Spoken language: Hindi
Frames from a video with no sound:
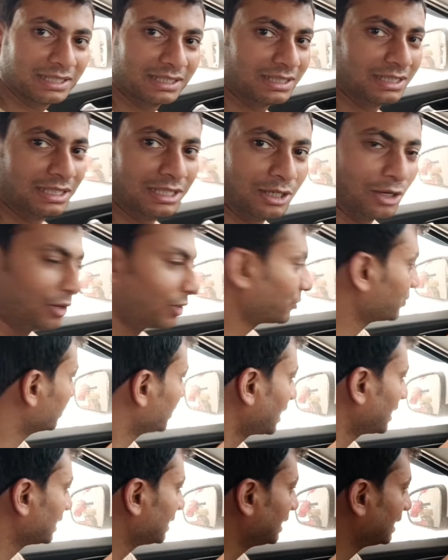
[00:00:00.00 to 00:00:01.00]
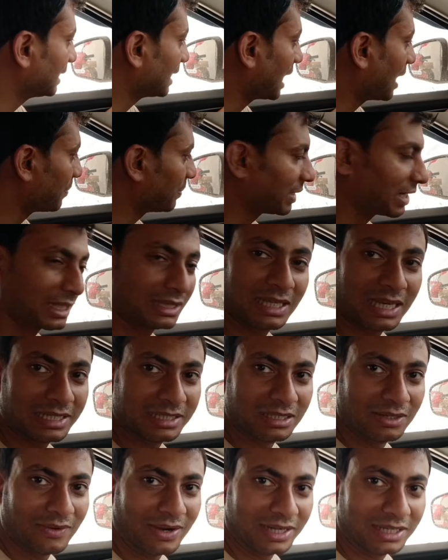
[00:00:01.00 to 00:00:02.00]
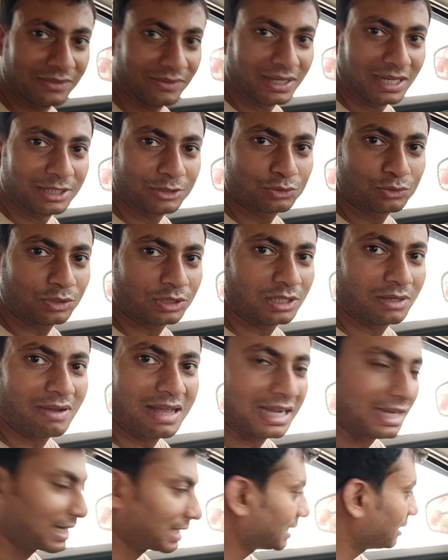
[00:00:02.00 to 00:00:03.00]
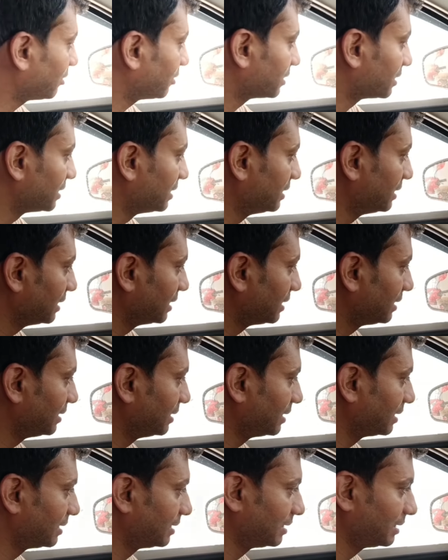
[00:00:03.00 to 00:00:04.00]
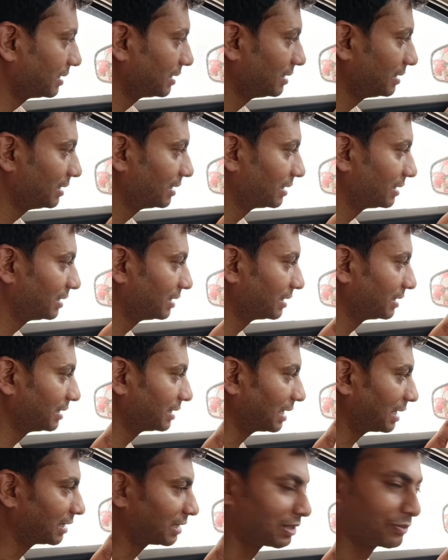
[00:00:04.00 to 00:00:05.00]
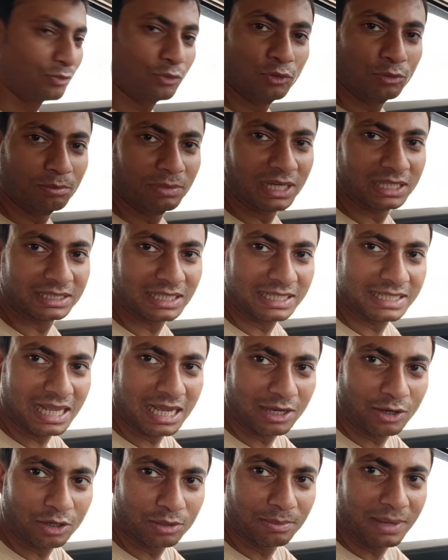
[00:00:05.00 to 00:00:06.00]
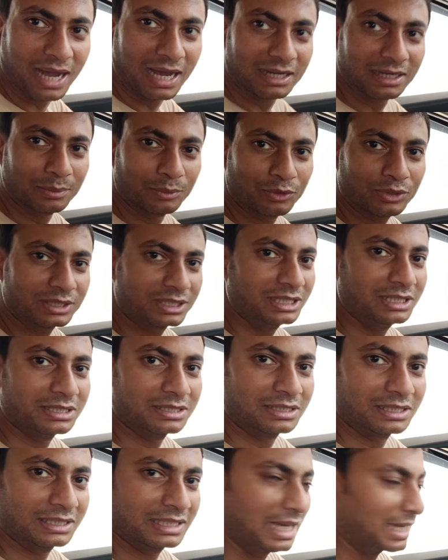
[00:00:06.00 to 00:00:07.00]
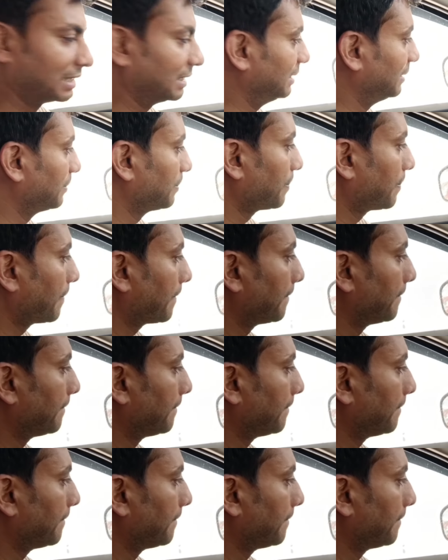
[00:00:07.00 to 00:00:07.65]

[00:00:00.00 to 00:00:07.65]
है और उसके बाद ये यहाँ पे रहता है दबाने वाला इसको दबा करके और धीरे धीरे धीरे धीरे धीरे धीरे अंदर फोम भरता जाएगा और बाहर हम लोग खींचते जाएंगे